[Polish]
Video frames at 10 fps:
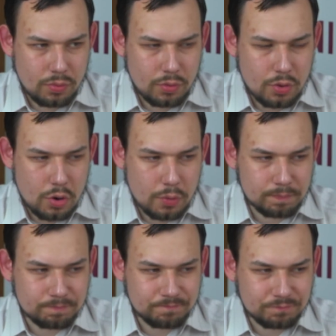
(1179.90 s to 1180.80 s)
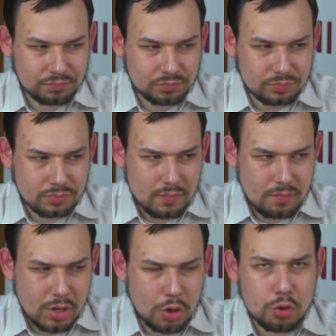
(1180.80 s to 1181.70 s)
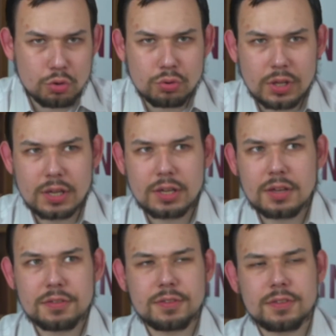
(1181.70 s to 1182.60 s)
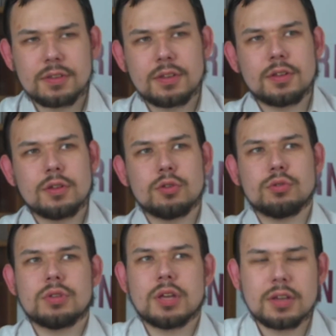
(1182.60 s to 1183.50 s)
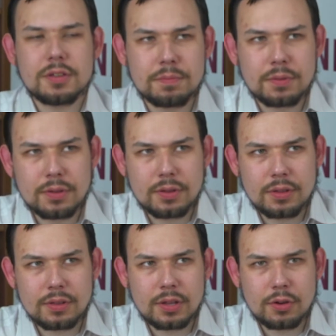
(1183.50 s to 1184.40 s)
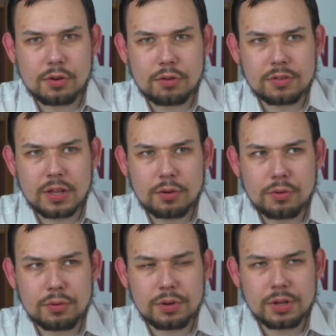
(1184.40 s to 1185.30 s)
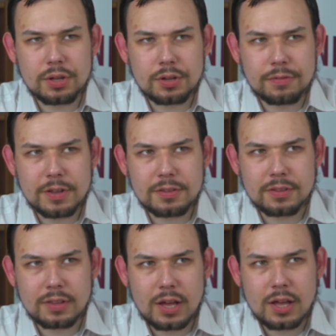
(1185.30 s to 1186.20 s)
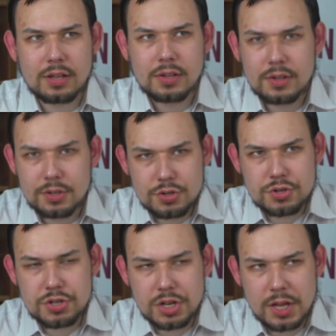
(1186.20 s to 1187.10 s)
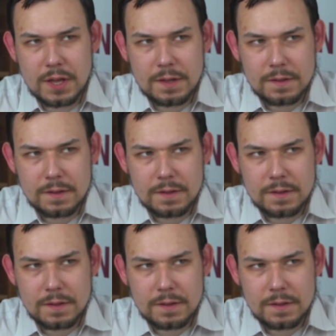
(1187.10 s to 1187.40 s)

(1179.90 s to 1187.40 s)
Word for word: no tutaj jest, e, tutaj jest e, tego rodzaju kwestia, że